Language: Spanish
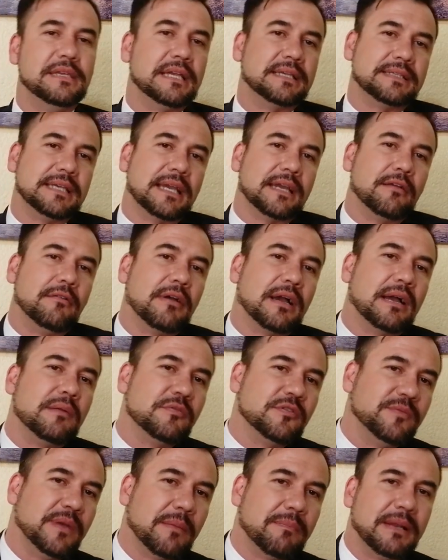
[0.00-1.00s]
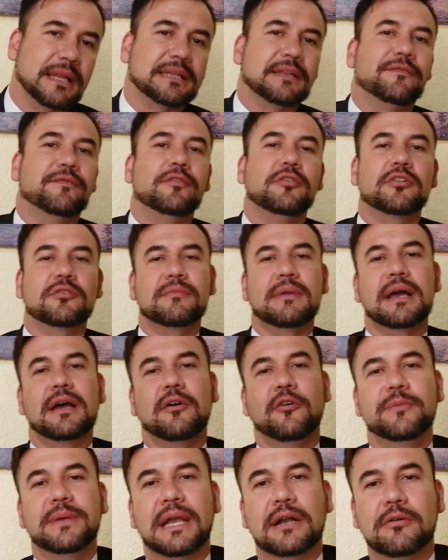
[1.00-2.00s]
Ya sea que lo hagamos vía
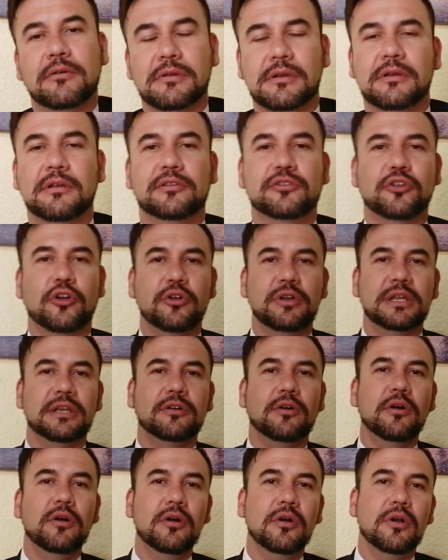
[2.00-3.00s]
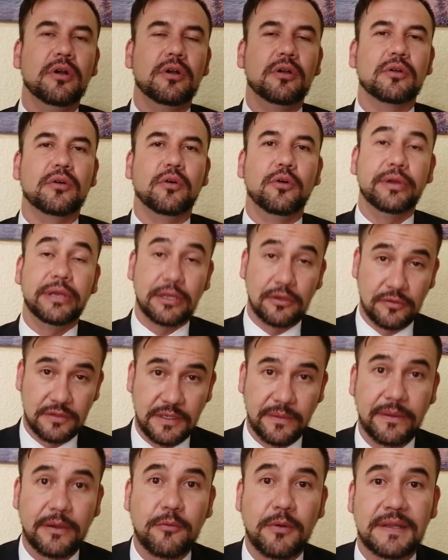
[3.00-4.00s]
plataforma o vía correo electrónico o
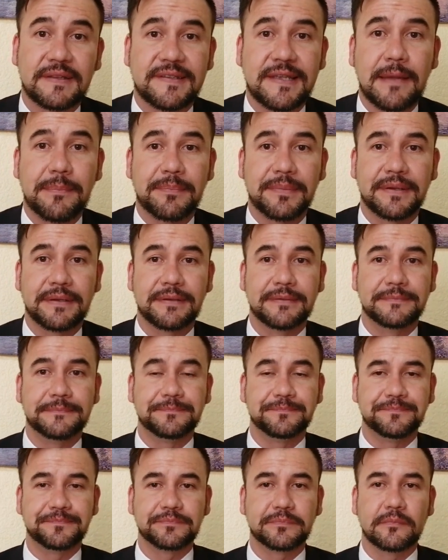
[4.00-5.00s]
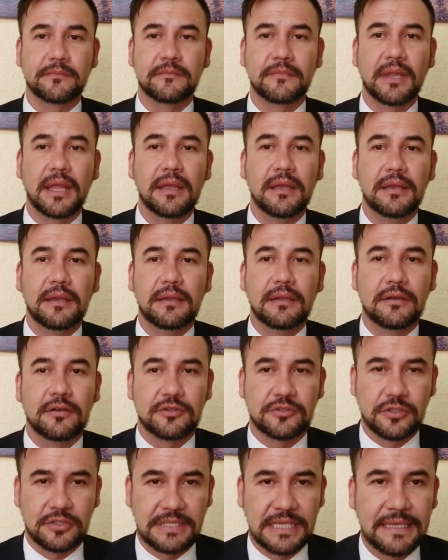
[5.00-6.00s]
inclusive WhatsApp.
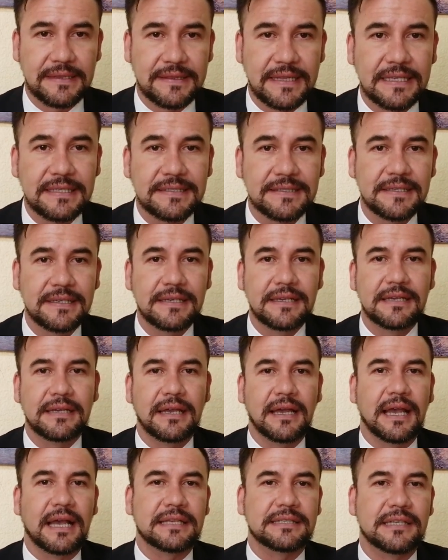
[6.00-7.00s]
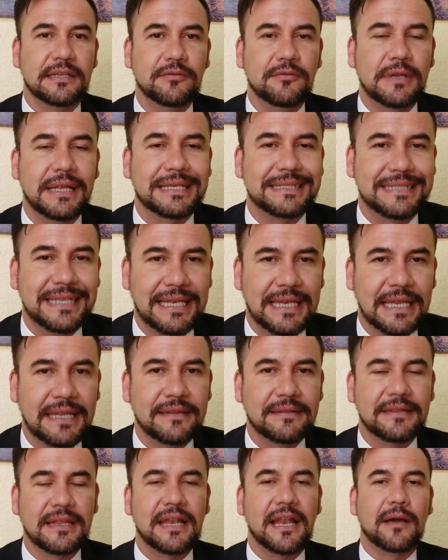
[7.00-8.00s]
Los docentes hacen una
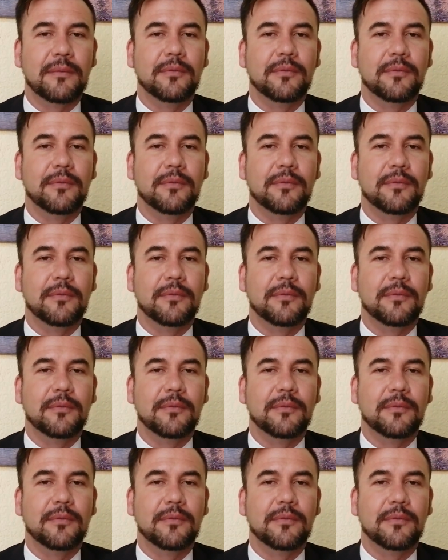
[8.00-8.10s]
excelente